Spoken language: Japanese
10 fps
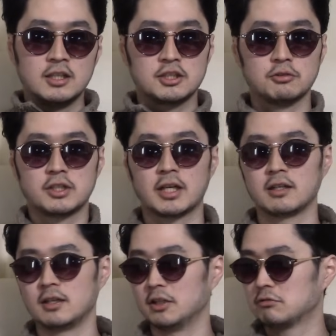白ひ
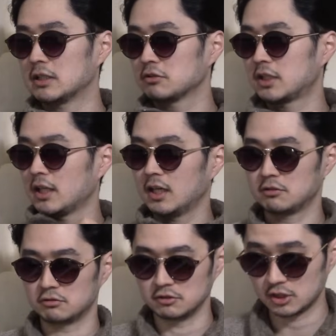げ
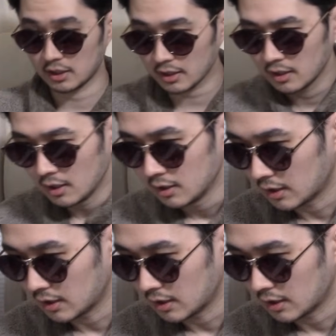エドワード・ステゲートとしてね、